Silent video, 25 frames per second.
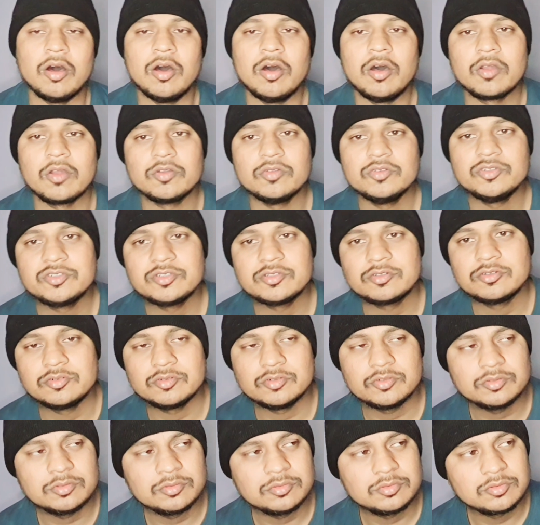और
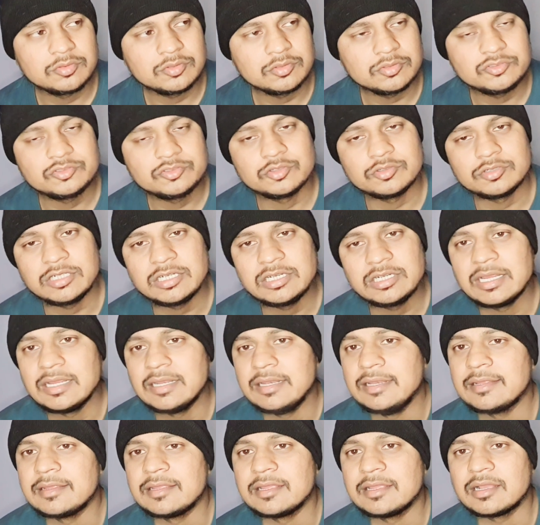उसको उनको चोटिल
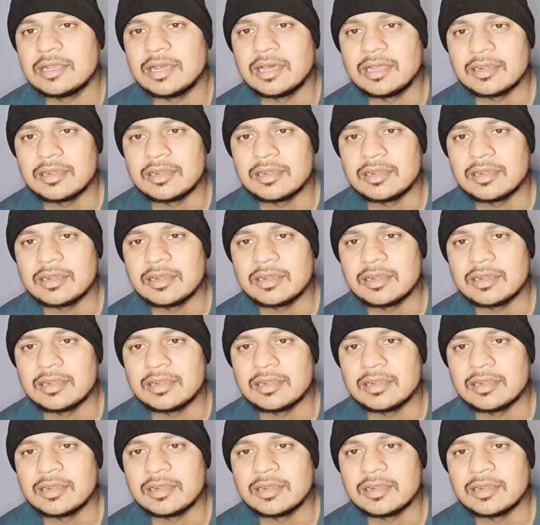रहने के